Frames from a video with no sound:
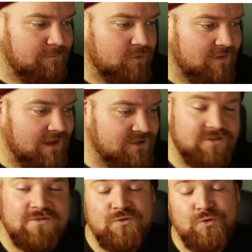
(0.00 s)

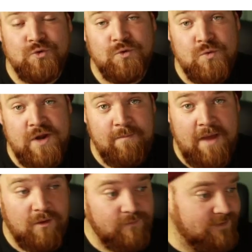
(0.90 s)
Reportage zu dem
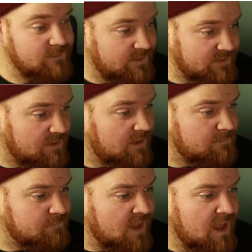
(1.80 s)
Halloween-Event da.